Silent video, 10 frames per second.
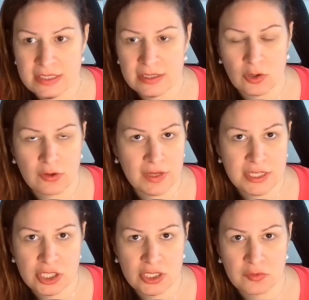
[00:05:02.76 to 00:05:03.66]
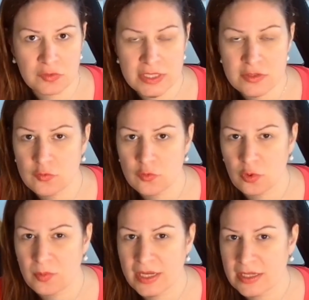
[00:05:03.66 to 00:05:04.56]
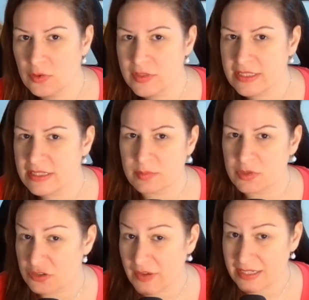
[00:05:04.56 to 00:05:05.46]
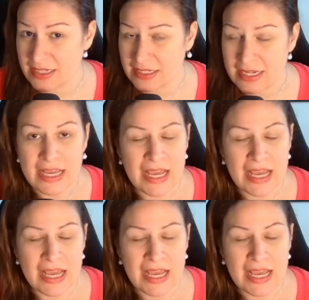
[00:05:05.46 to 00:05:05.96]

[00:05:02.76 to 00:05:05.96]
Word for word: genau da falsch gelaufen ist und worüber genau sie sich beschwert hat,